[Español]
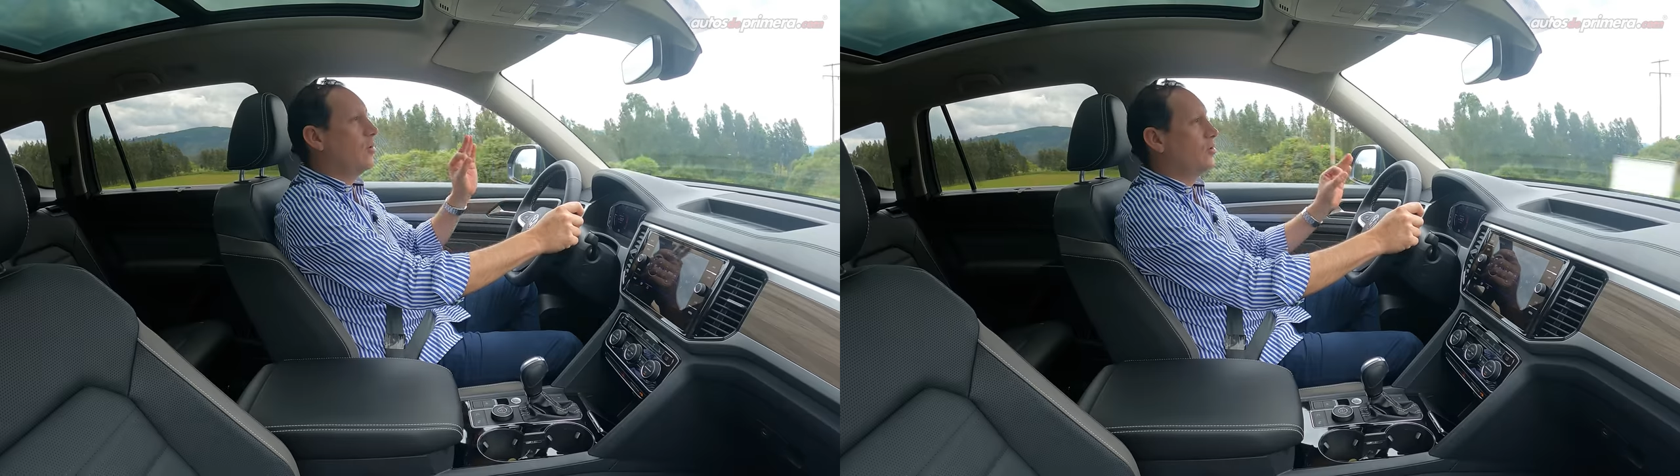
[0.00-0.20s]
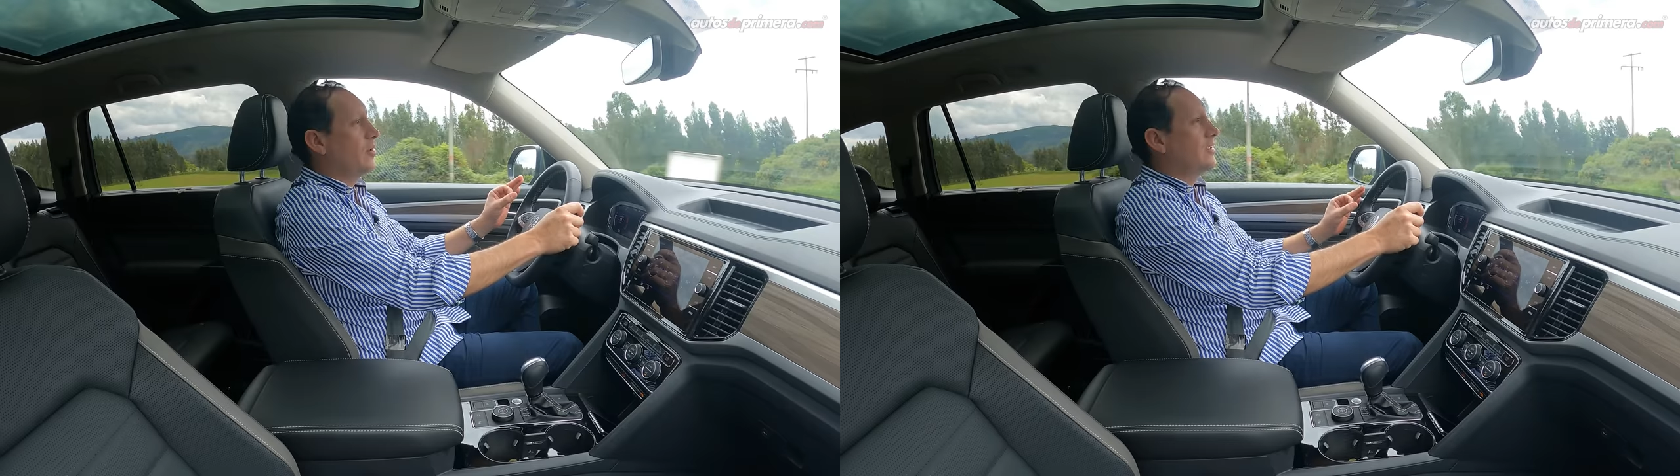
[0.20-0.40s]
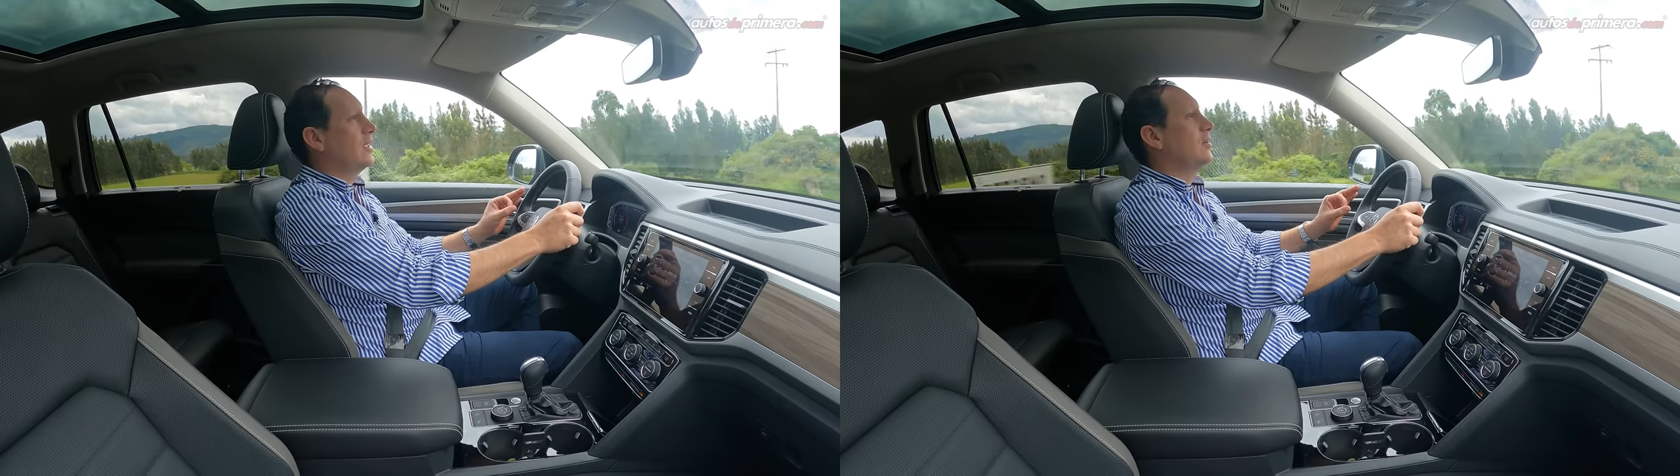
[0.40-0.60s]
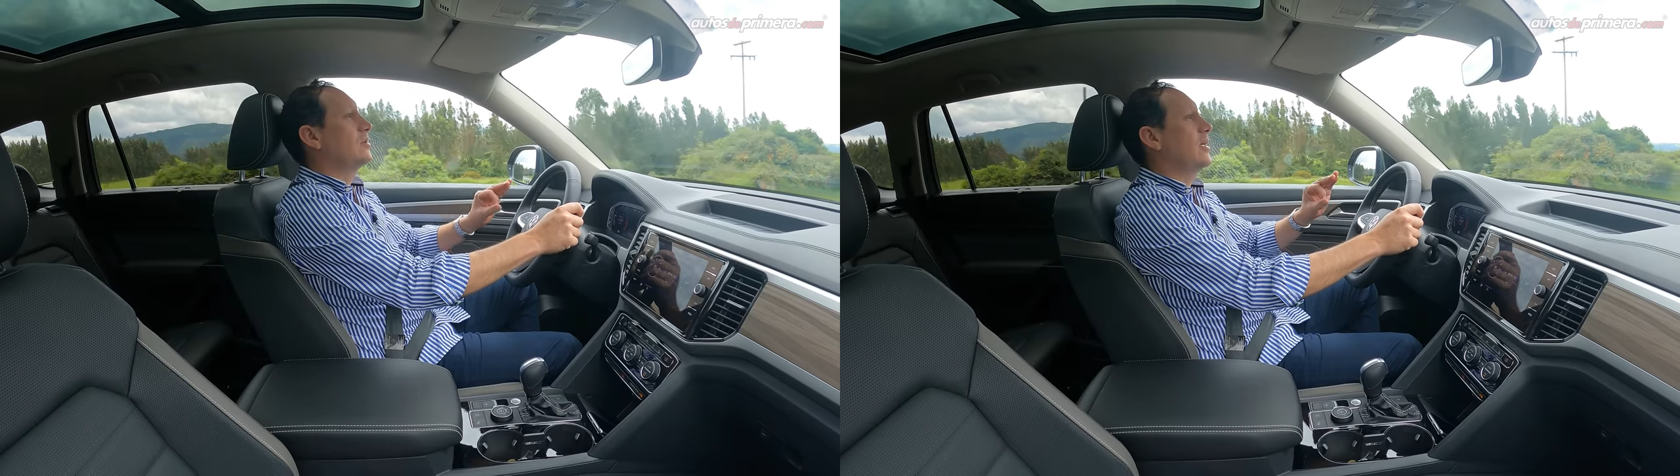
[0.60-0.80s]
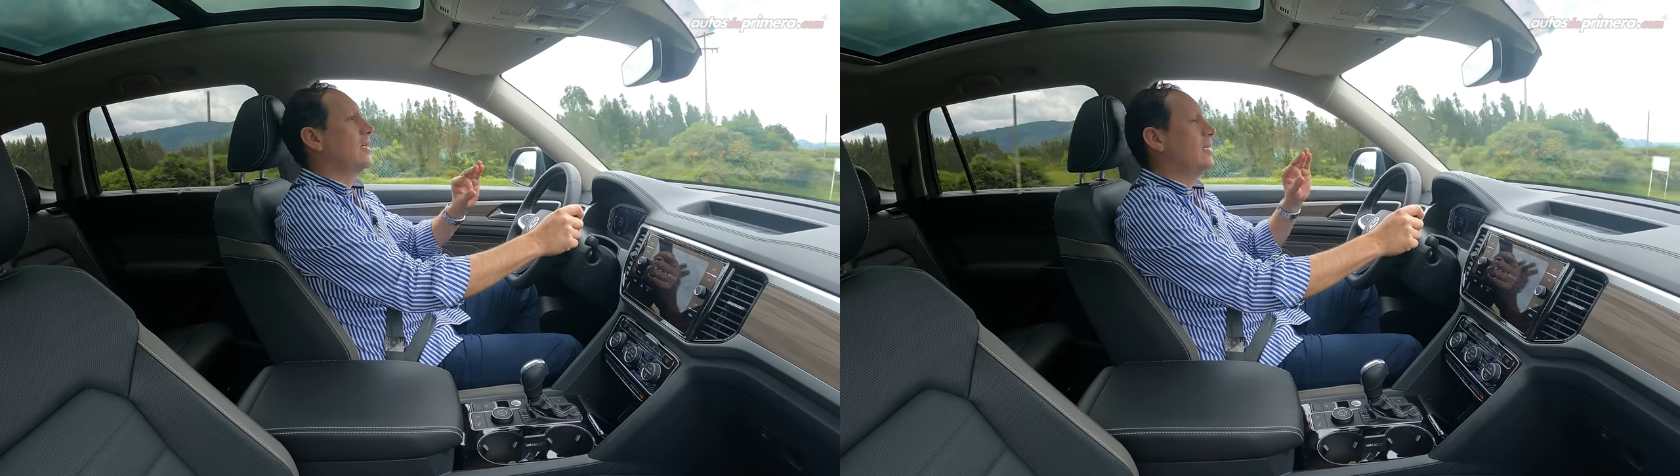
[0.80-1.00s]
automática,
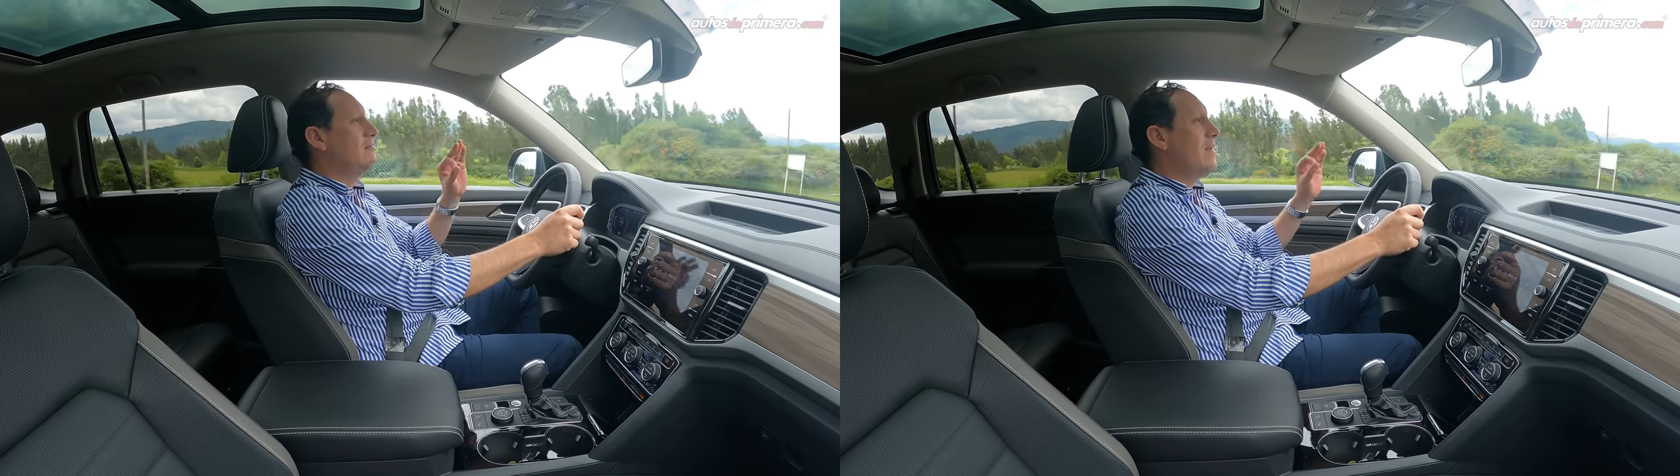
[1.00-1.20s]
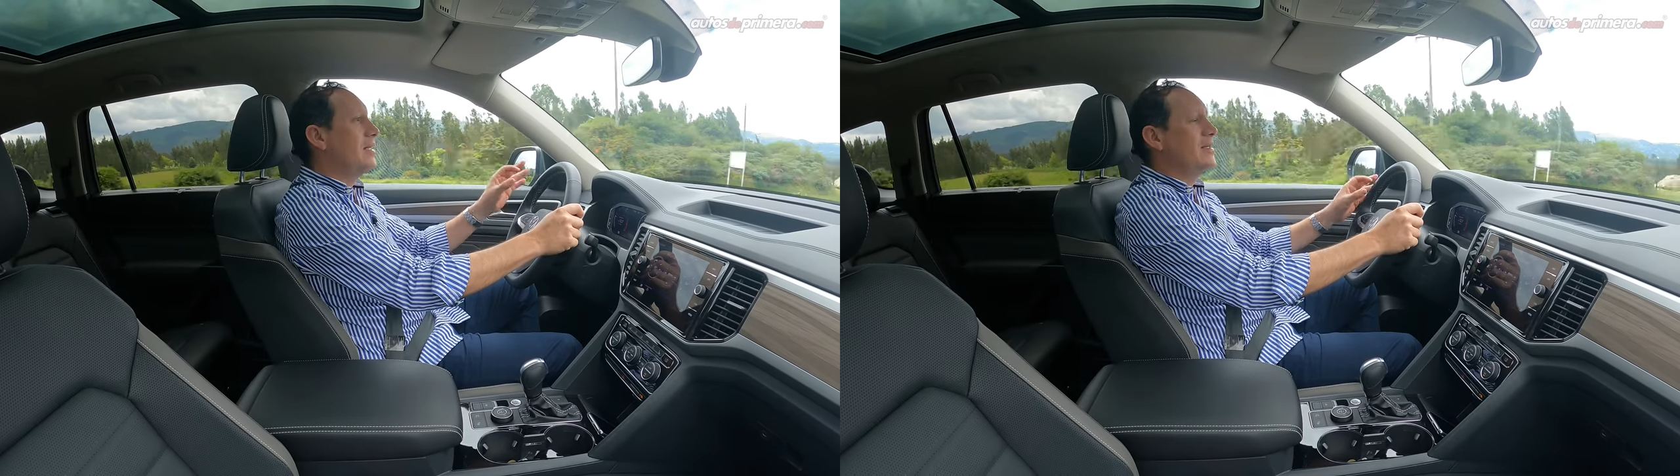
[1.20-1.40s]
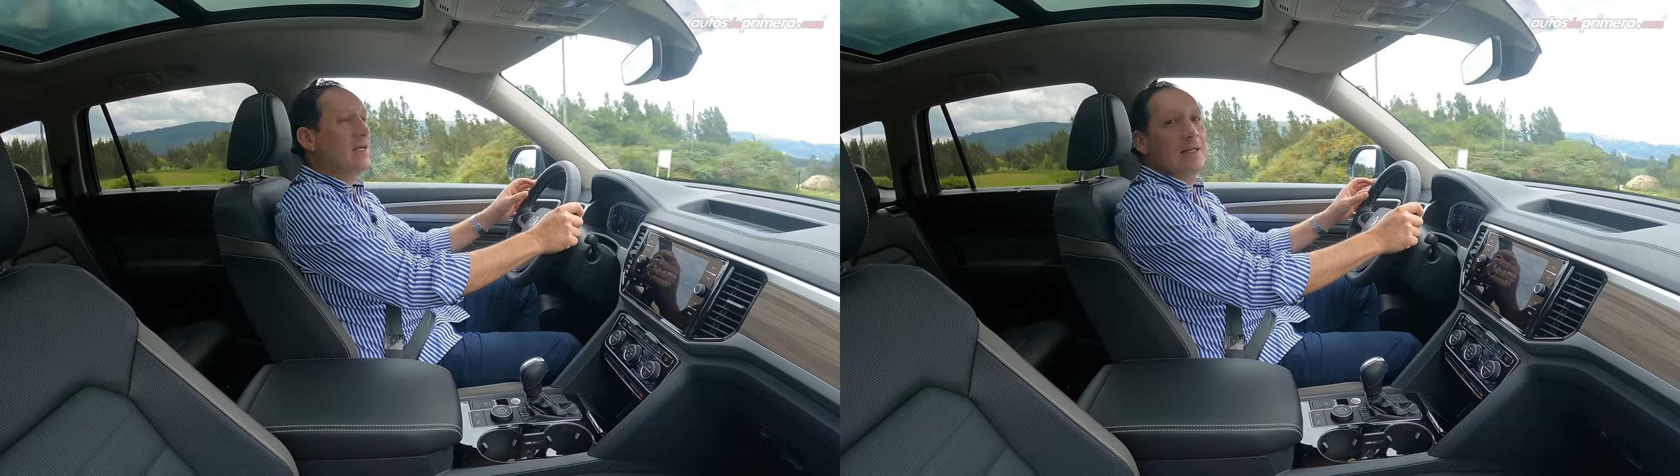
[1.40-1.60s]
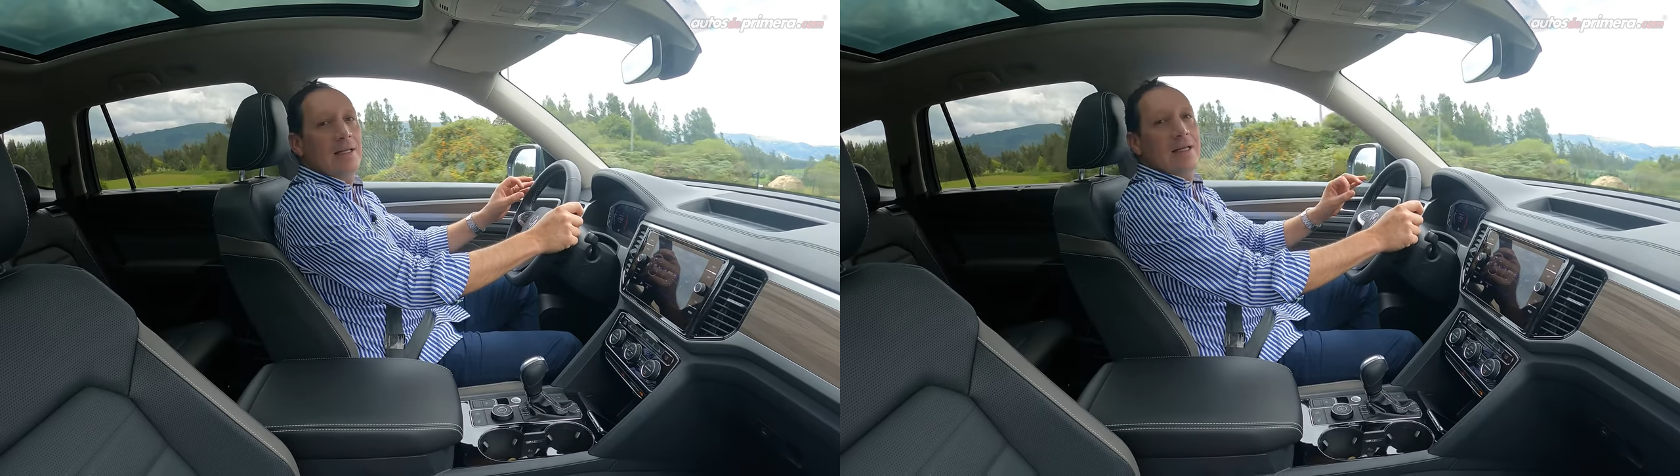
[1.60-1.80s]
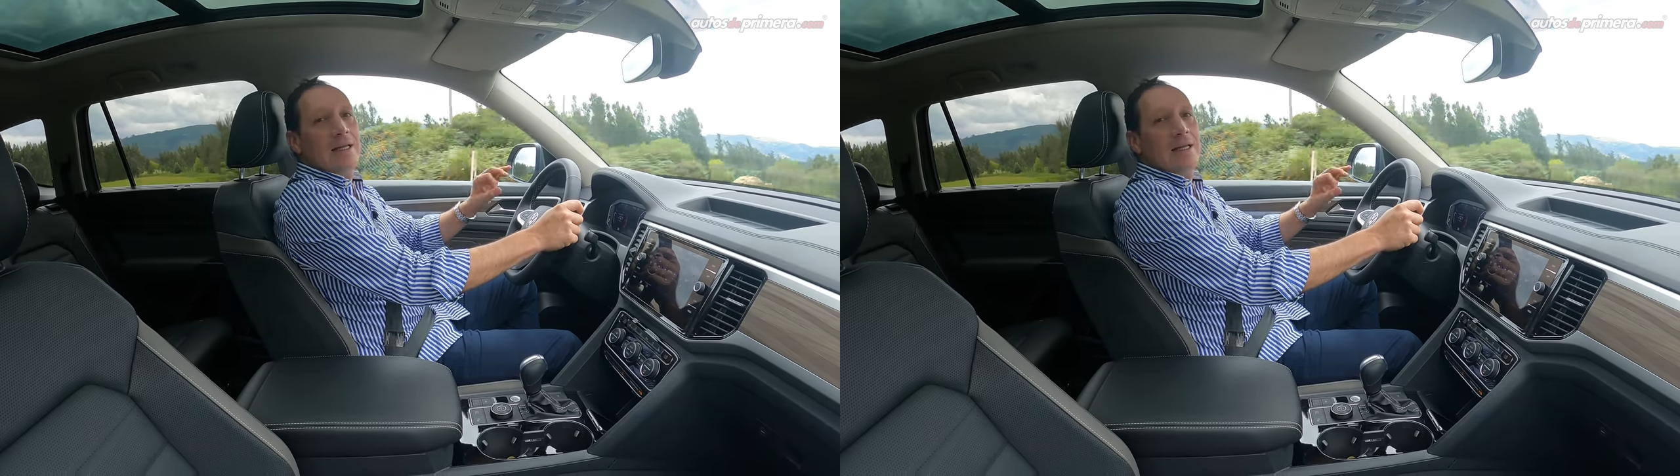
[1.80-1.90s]
o sea que él manda